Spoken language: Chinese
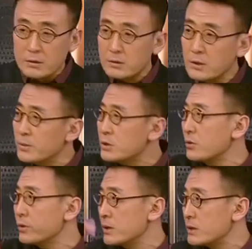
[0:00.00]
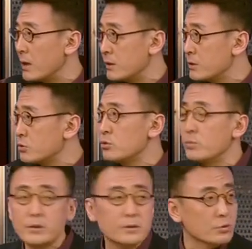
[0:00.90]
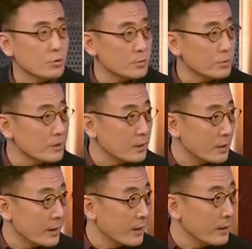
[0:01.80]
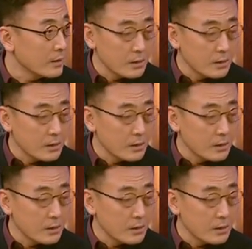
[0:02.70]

你们社会上讲的说女博士多么多么可怜，